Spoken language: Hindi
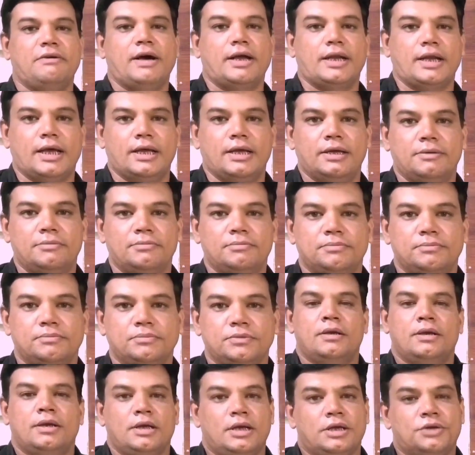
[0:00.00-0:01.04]
वाला है
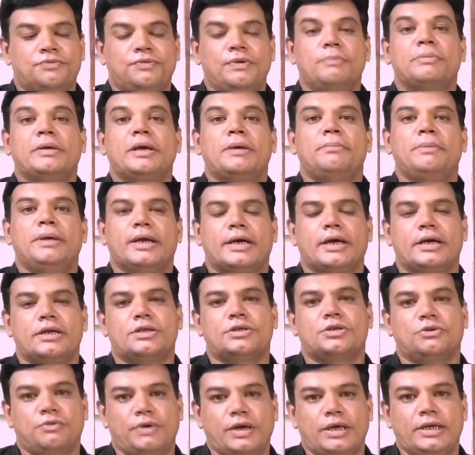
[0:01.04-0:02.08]
इस फिल्म के
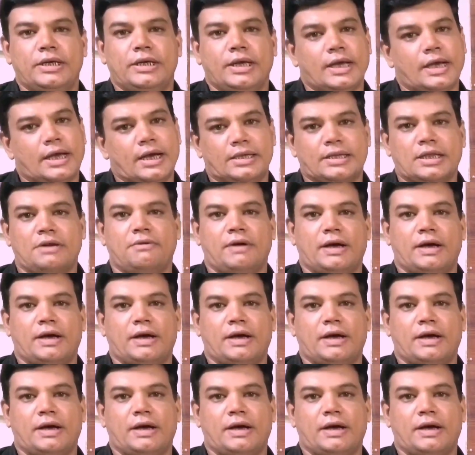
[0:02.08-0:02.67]
मेकर्स तो वही हैं गदर